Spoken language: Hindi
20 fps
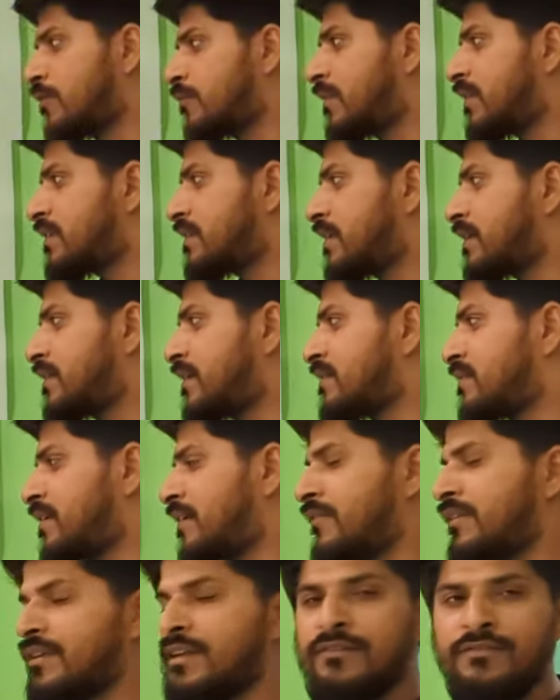लोड बढ़ जाता है
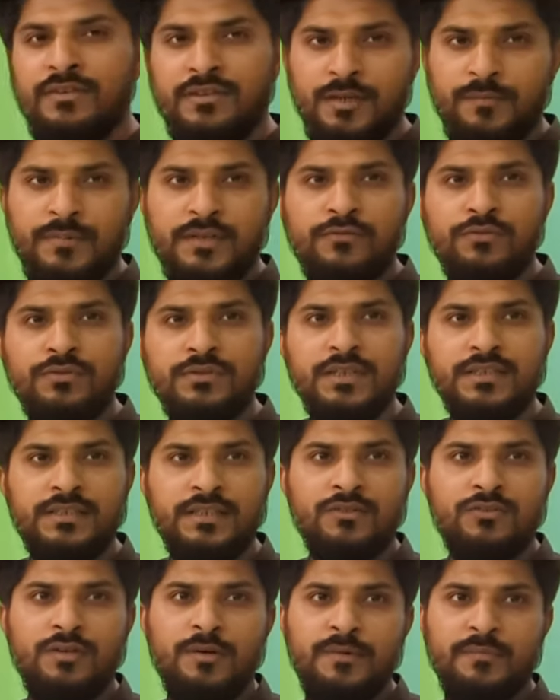सेवन के बी सबब हो जाता
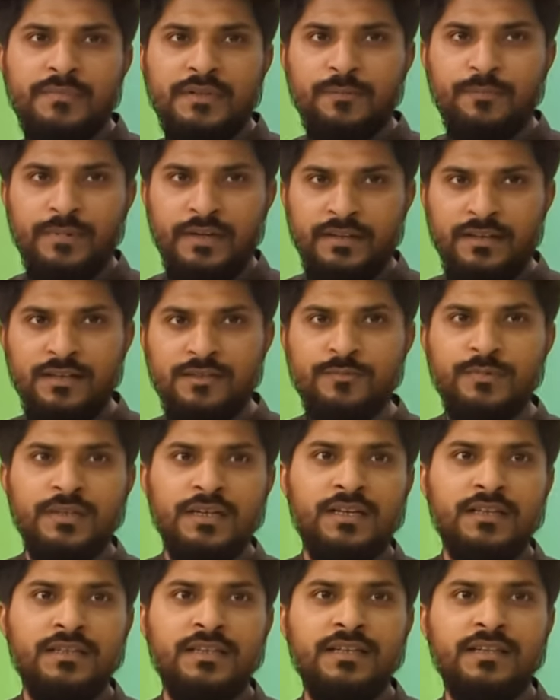है तो आप अपने पैनल्स
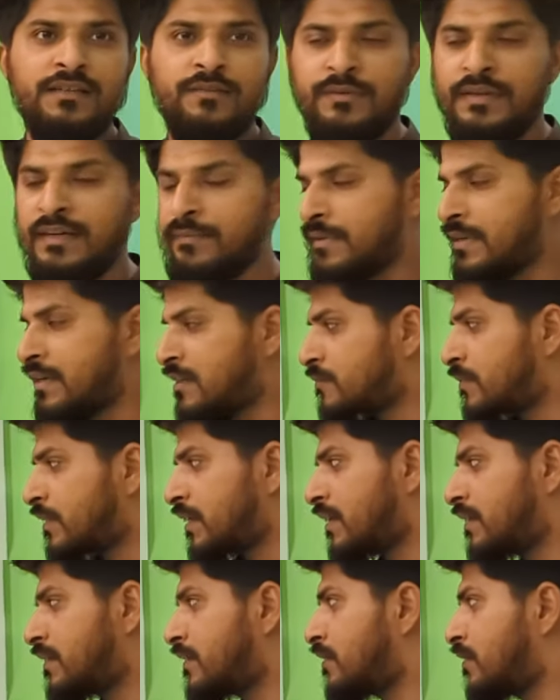बढ़ा दे पैनल्स
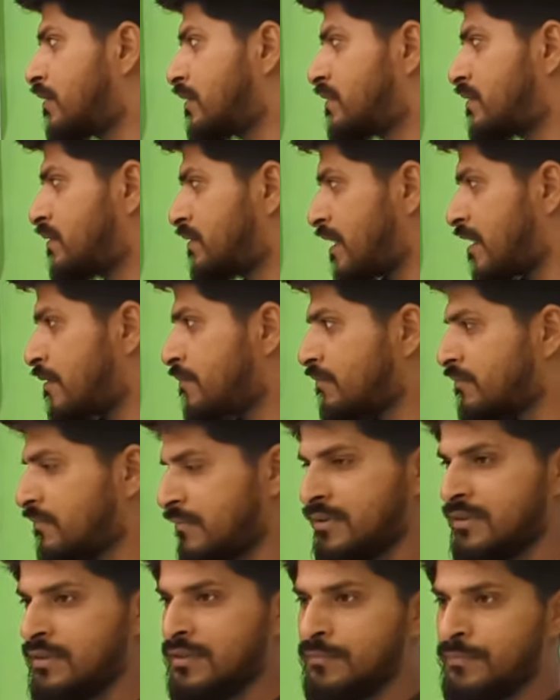बढ़ा दें और सेम
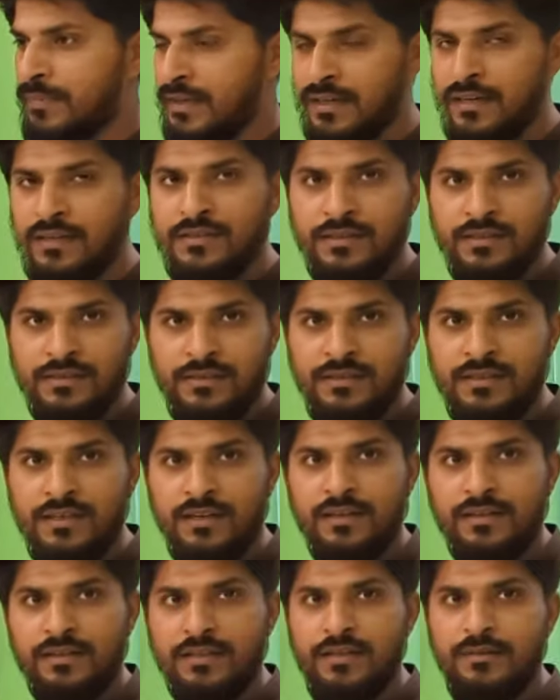पैनल्स uh, इसी
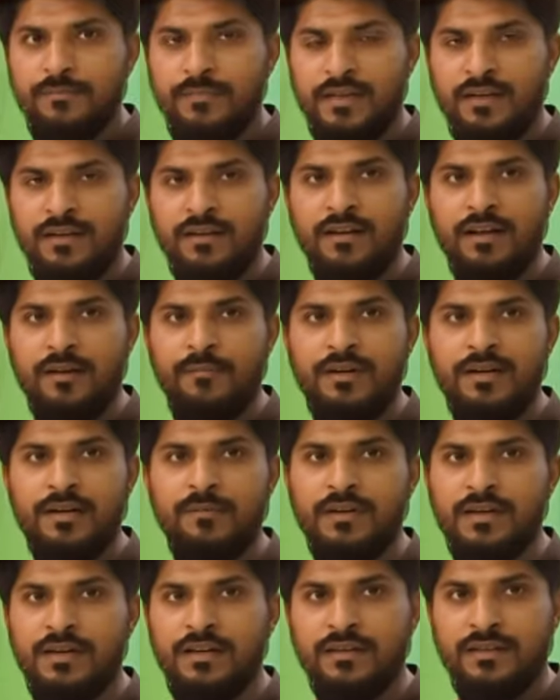तरह का पैरल हाइब्रिड आप
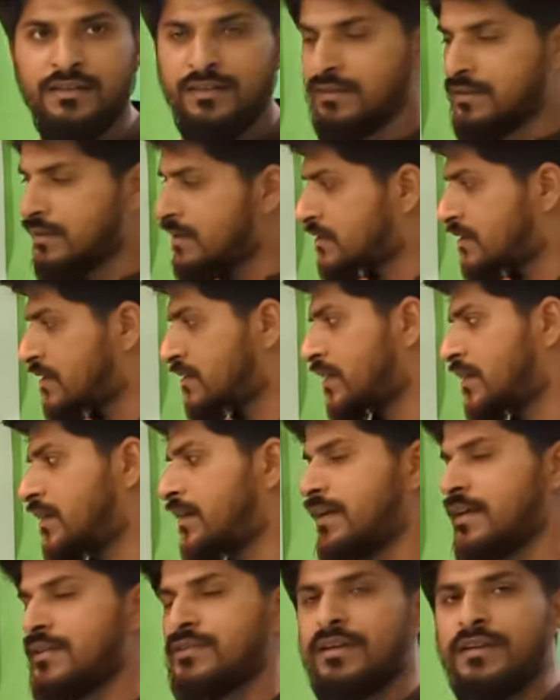लगा के इसके साथ
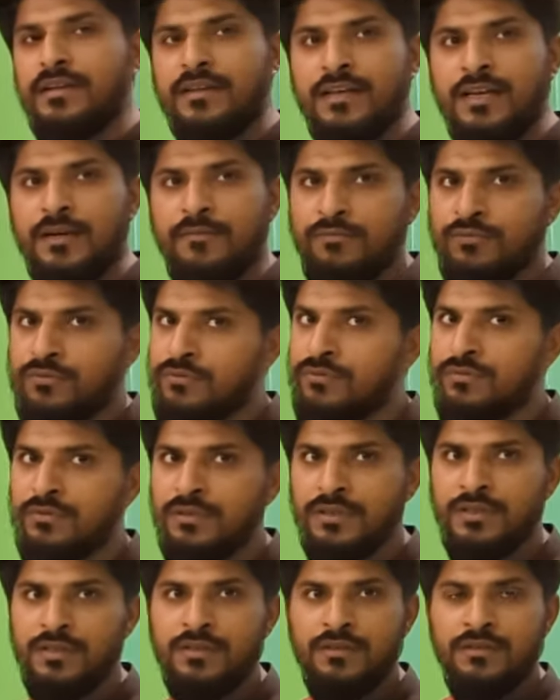अटैच करके आप उसको
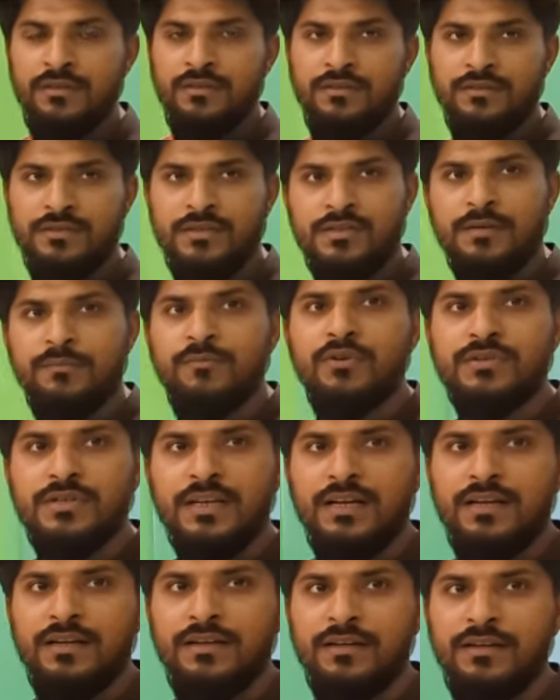सिस्टम
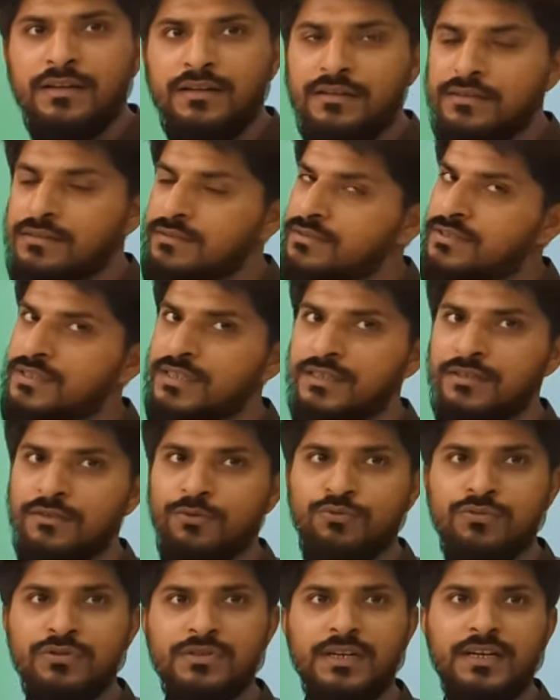अनाउंसमेंट कर सकते हैं जी
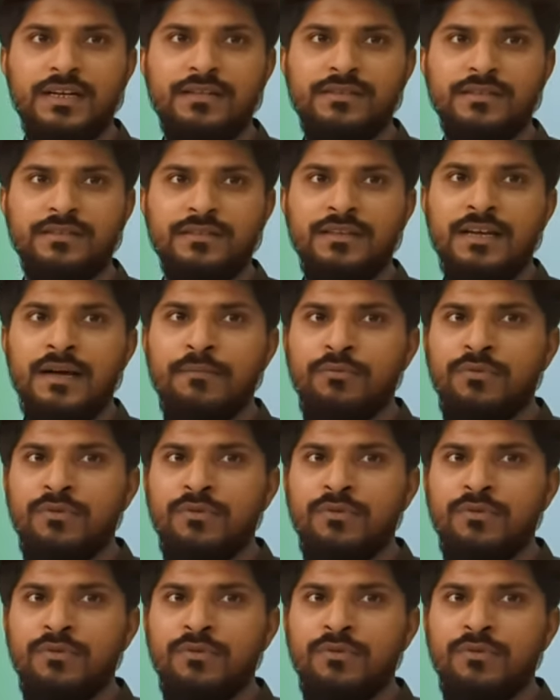उसको चला सकते हैं